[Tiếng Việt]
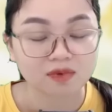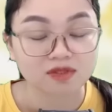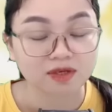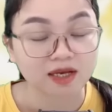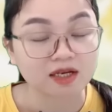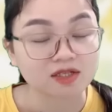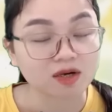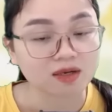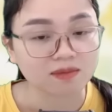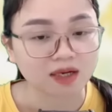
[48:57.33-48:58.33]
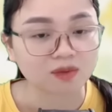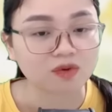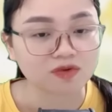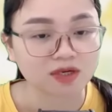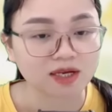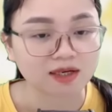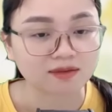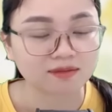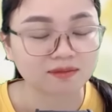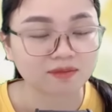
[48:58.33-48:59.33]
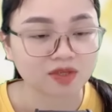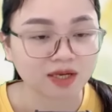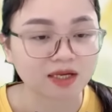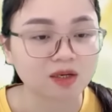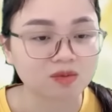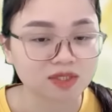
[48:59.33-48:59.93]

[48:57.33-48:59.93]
Chưa ghen hiện rõ lên mặt của Vương Đằng Nhưng anh không